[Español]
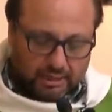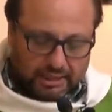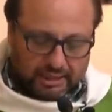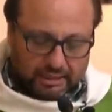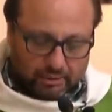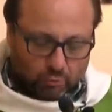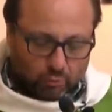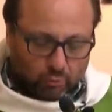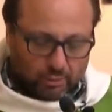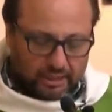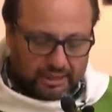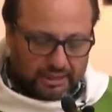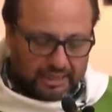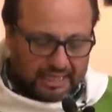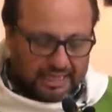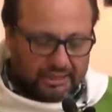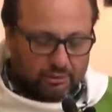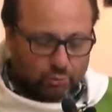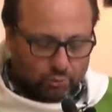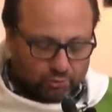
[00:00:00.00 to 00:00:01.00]
al
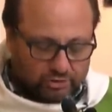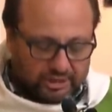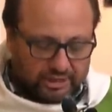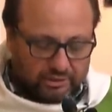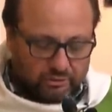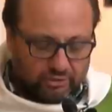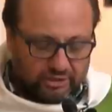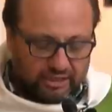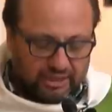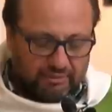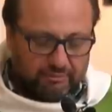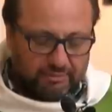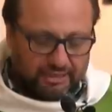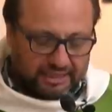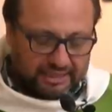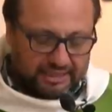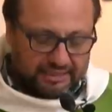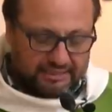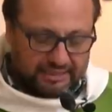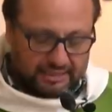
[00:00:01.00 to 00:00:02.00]
cual acusaron de
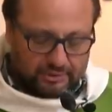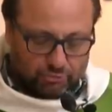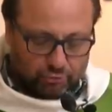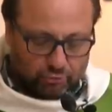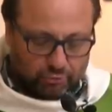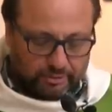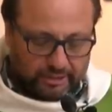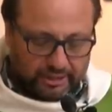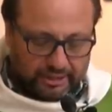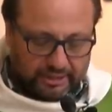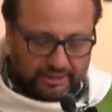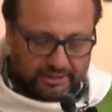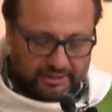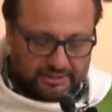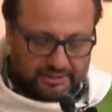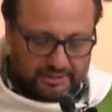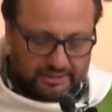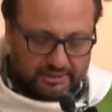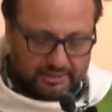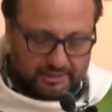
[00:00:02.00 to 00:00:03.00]
malgastar sus
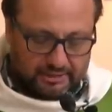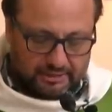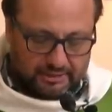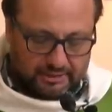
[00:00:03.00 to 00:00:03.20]
bienes.